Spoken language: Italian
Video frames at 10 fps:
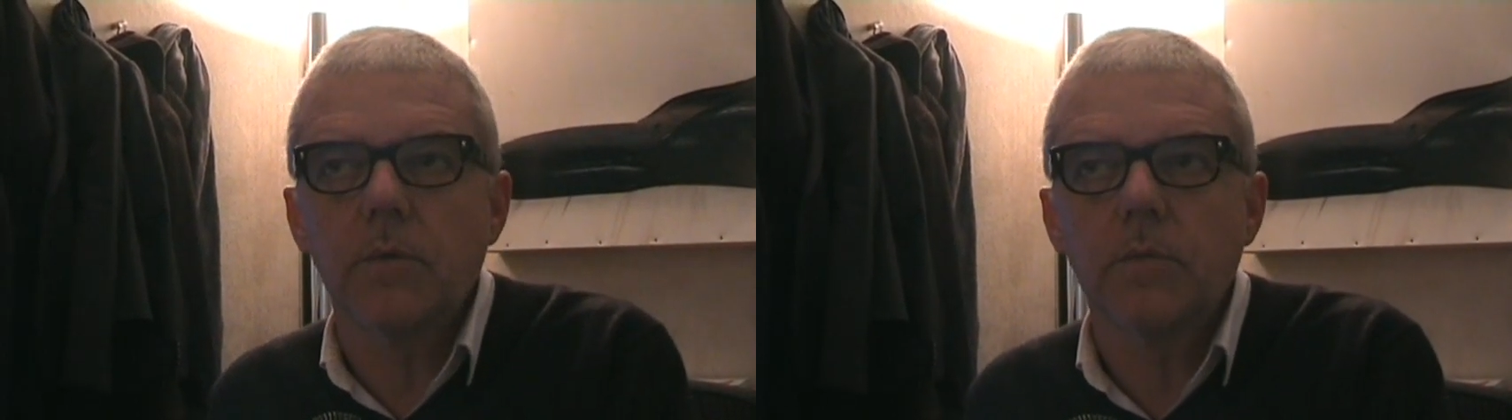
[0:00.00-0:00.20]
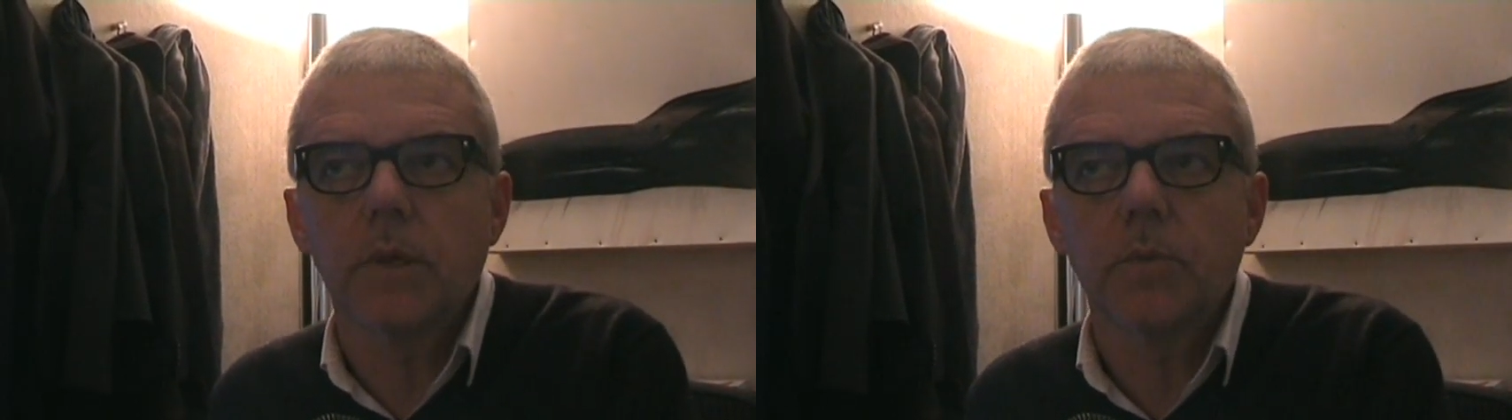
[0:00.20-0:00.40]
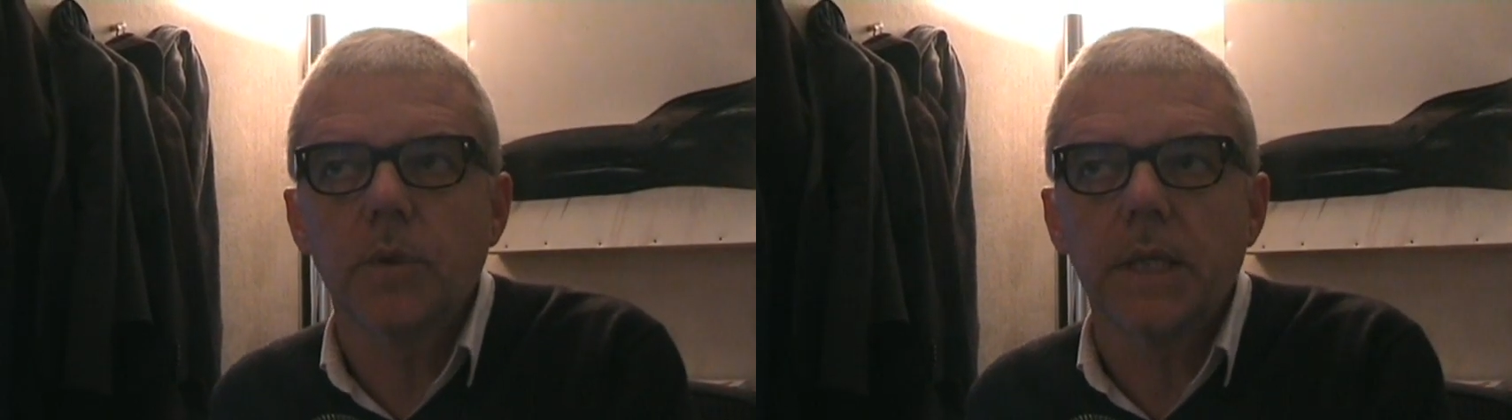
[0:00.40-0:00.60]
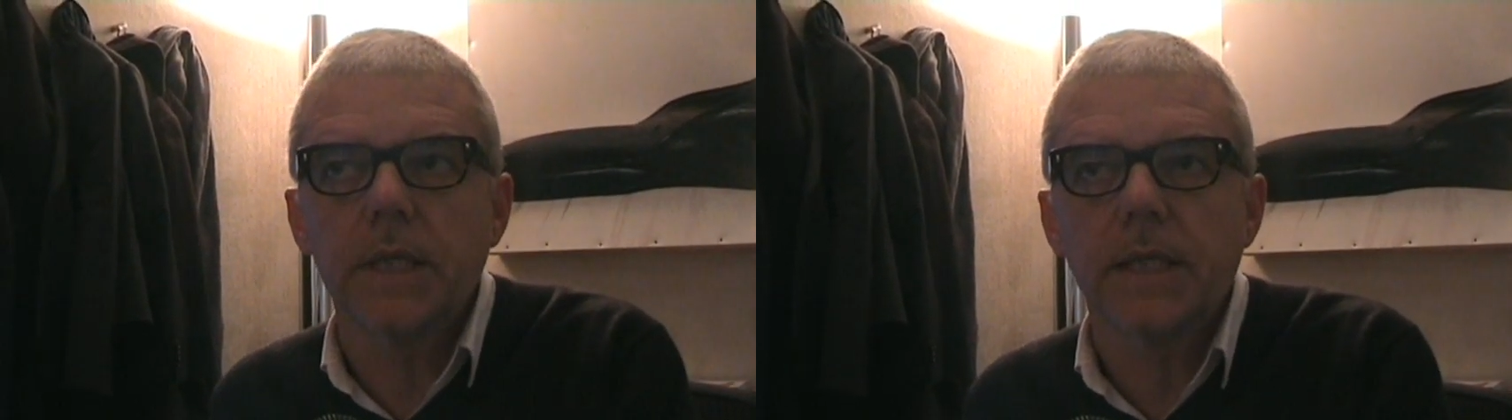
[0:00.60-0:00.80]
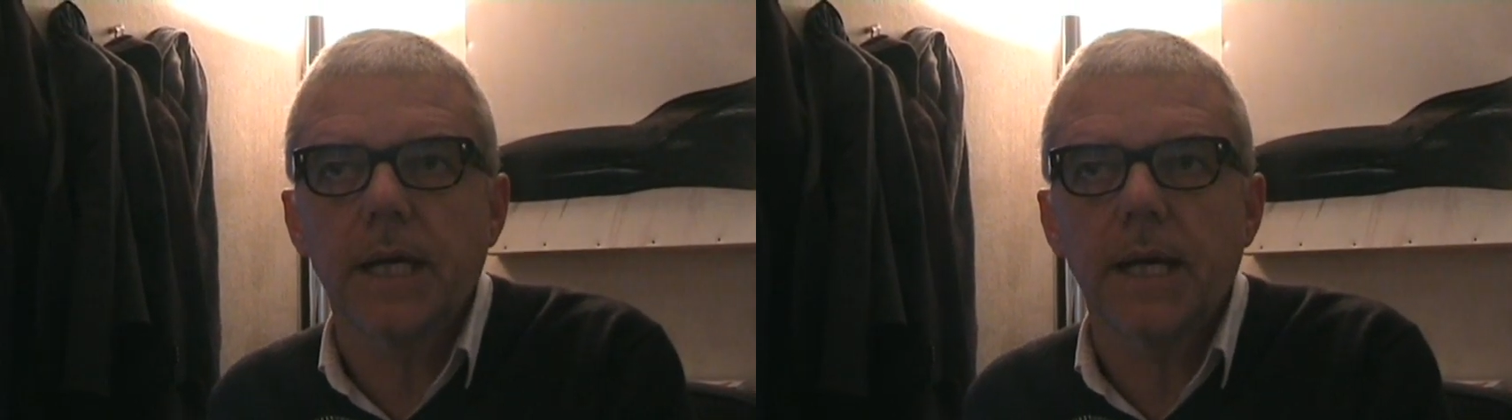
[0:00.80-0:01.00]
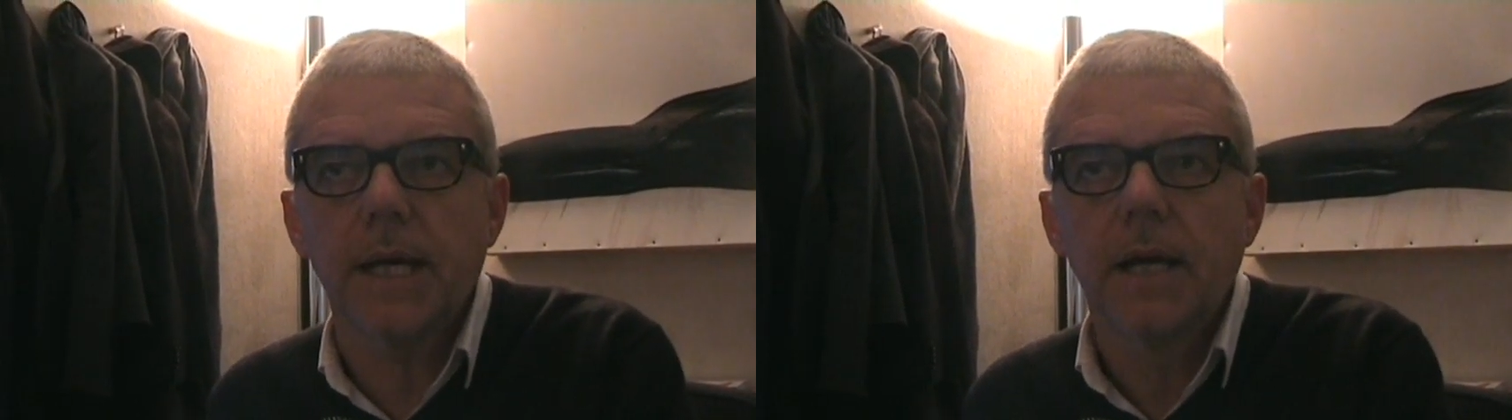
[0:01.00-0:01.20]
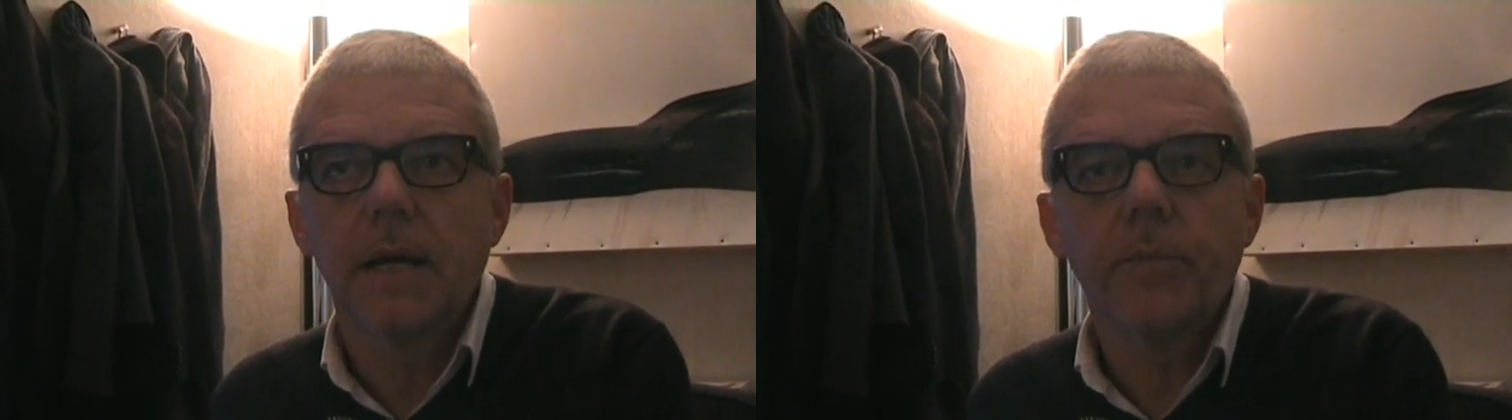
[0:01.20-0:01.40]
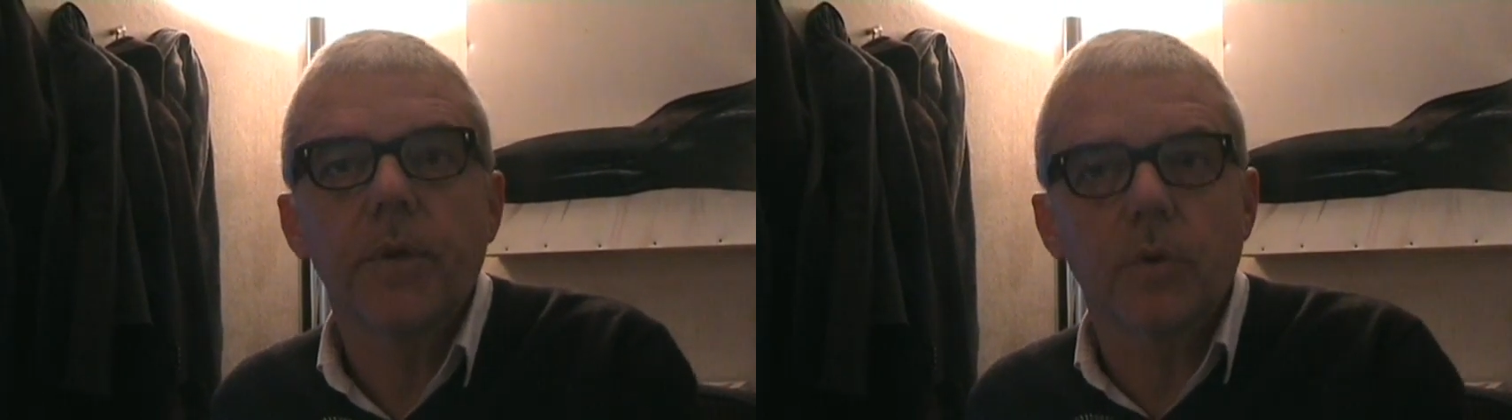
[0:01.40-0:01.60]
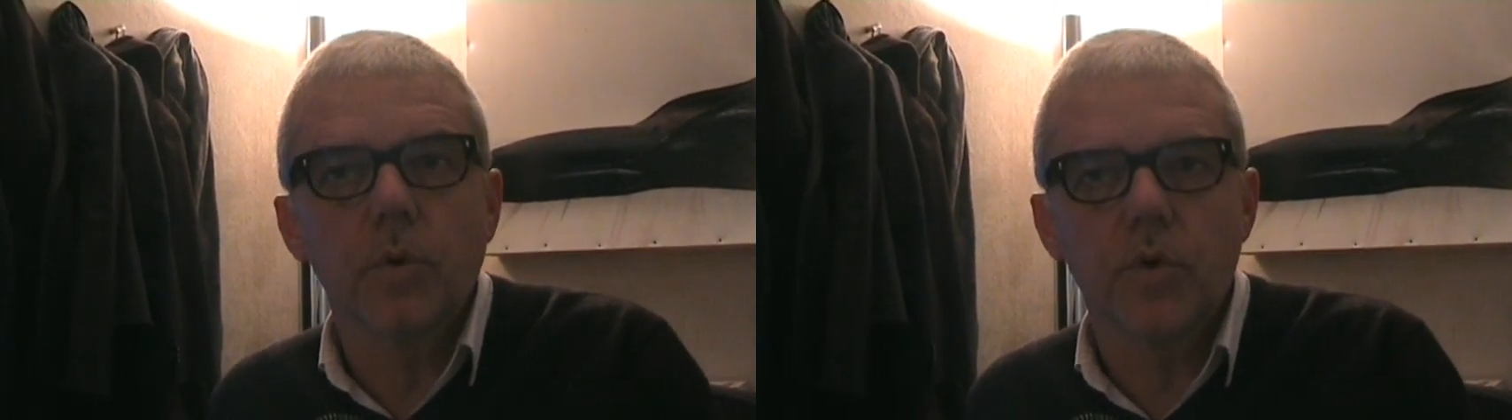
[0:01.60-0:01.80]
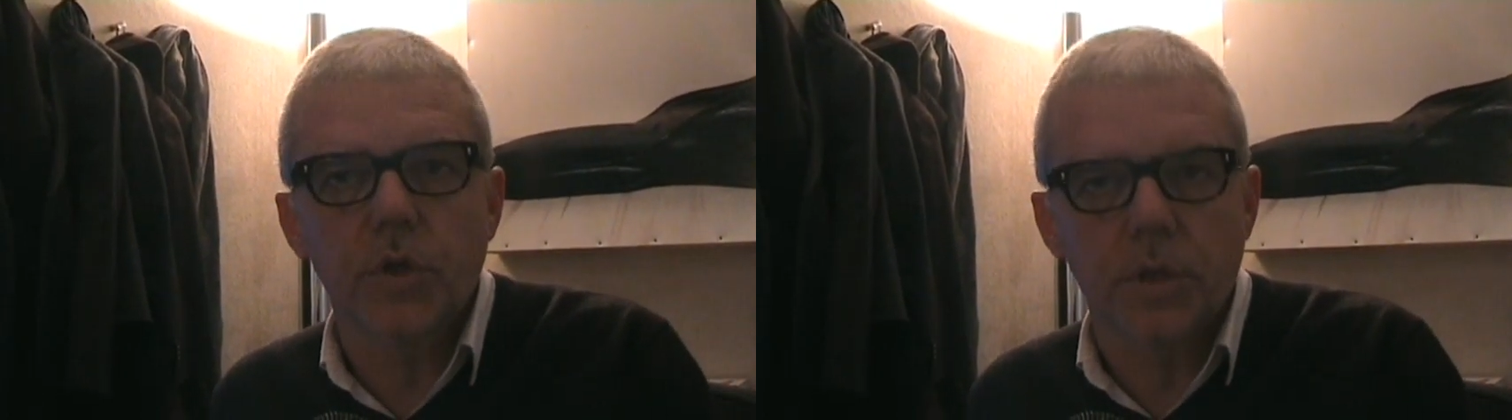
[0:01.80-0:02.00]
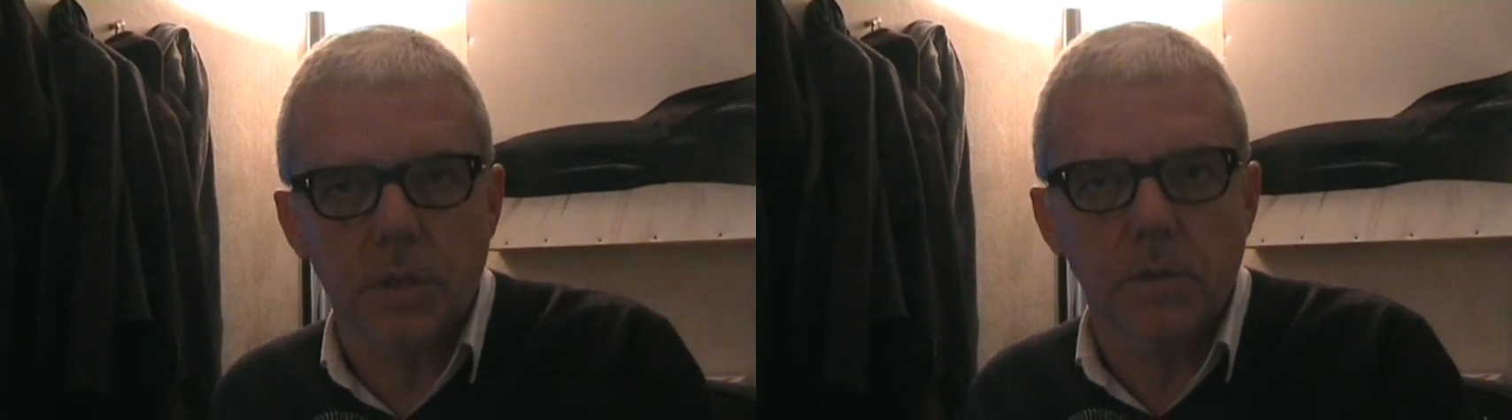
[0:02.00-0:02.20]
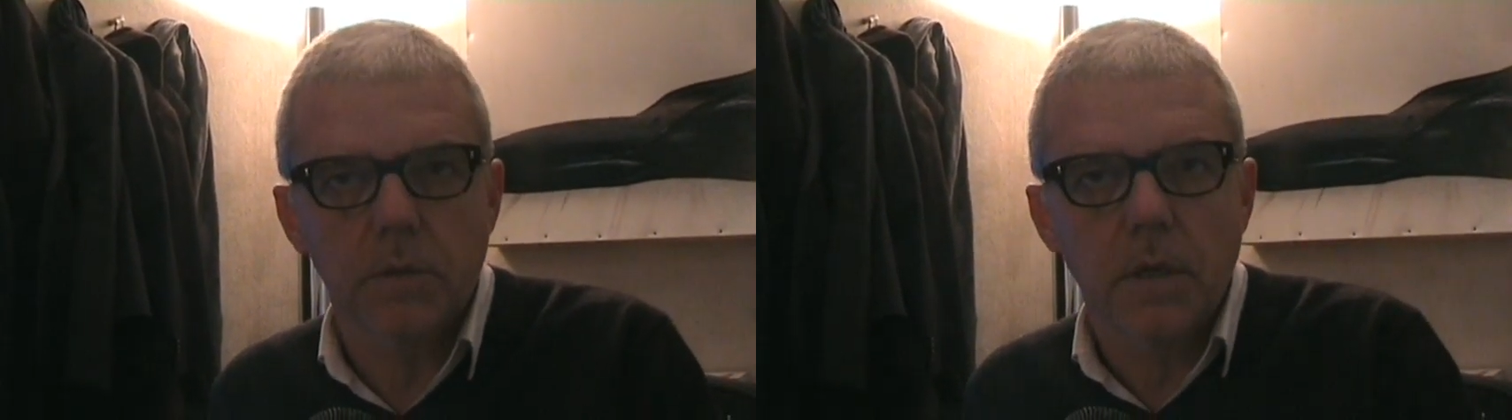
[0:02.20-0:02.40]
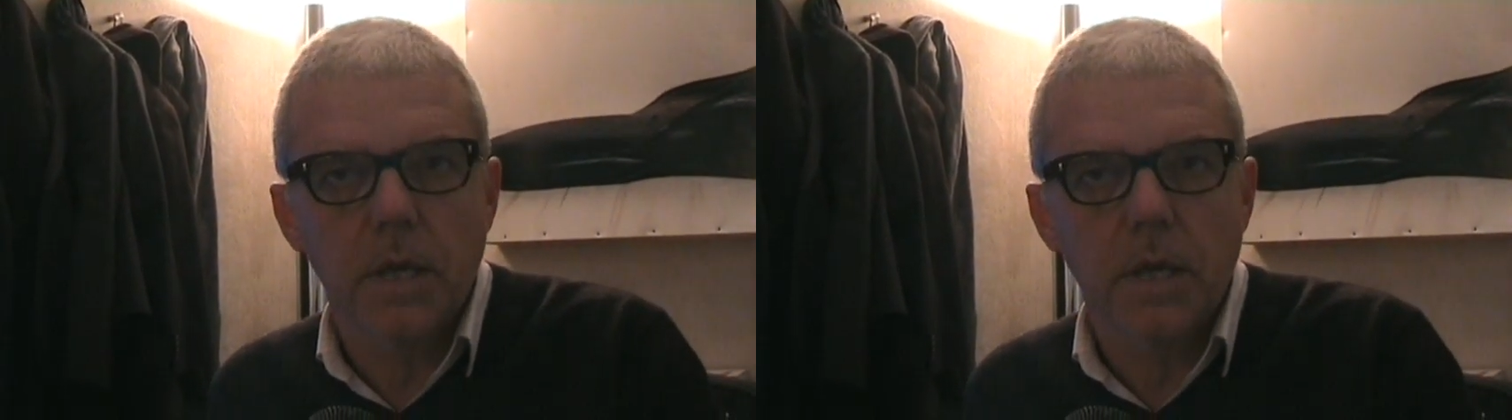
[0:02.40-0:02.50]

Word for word: una modalità per conoscersi,